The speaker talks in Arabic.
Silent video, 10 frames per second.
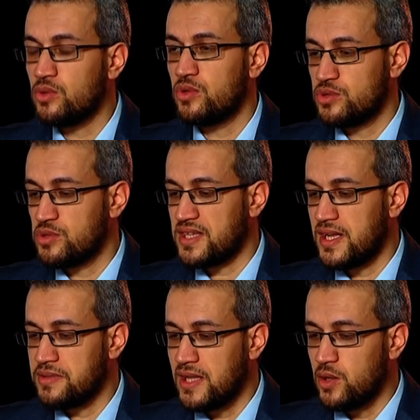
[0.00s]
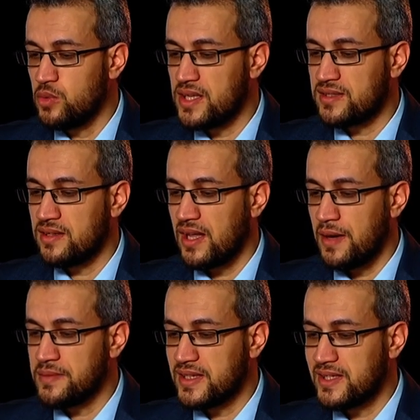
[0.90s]
جزءا من الهوية
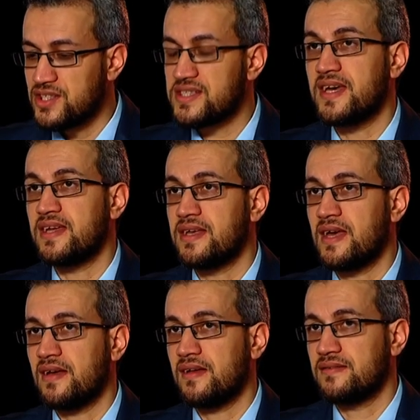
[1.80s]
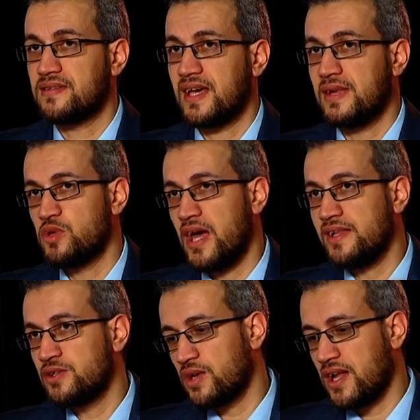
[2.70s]
النغمية الجزائرية نتكلم هنا عن
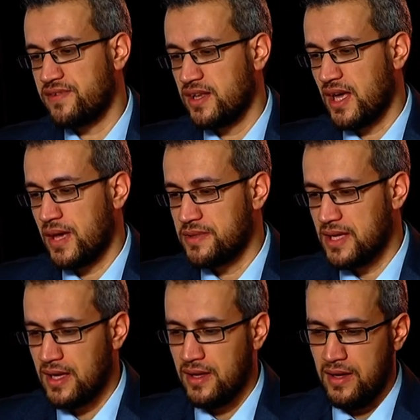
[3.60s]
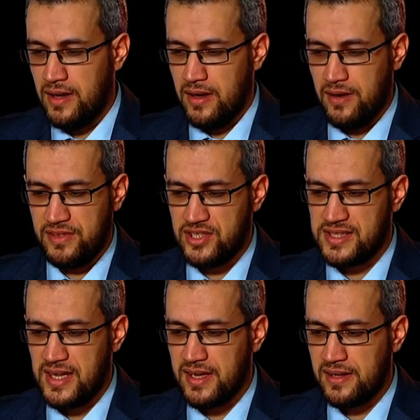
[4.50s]
الجغرافيا النغمية في
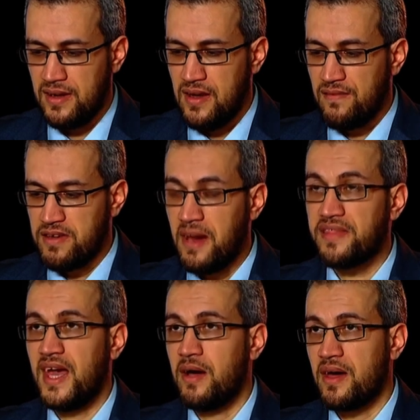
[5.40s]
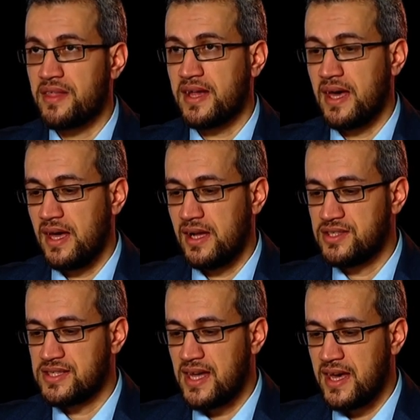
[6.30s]
الجزائر في بعض حواضرها
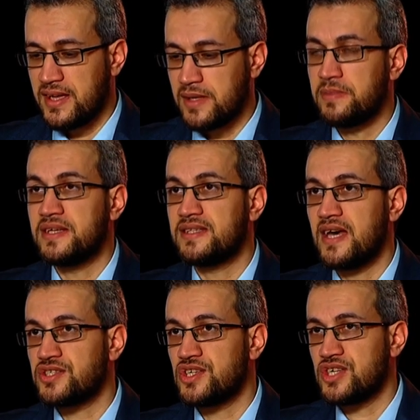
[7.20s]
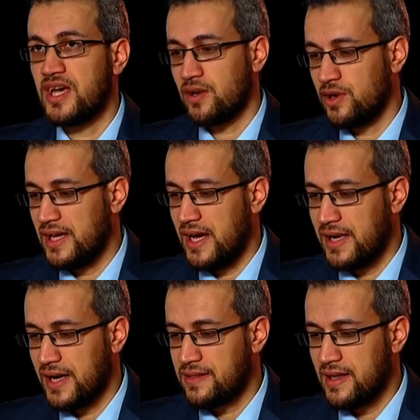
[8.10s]
الجزائر البليدة شرشال القليعة إلى
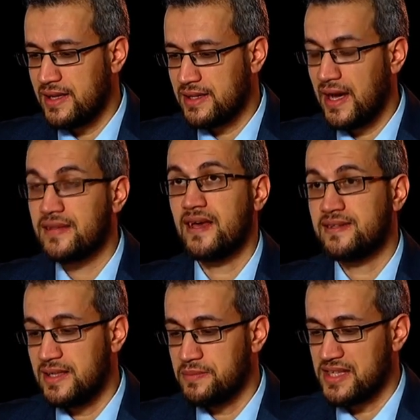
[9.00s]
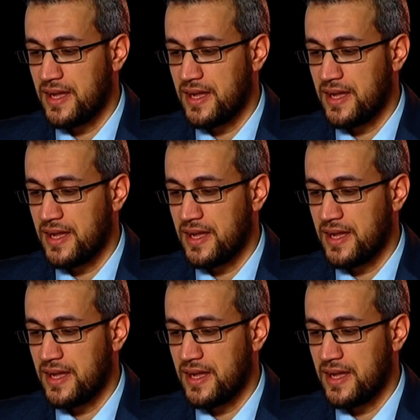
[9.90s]
غير ذلك حتى تلمسان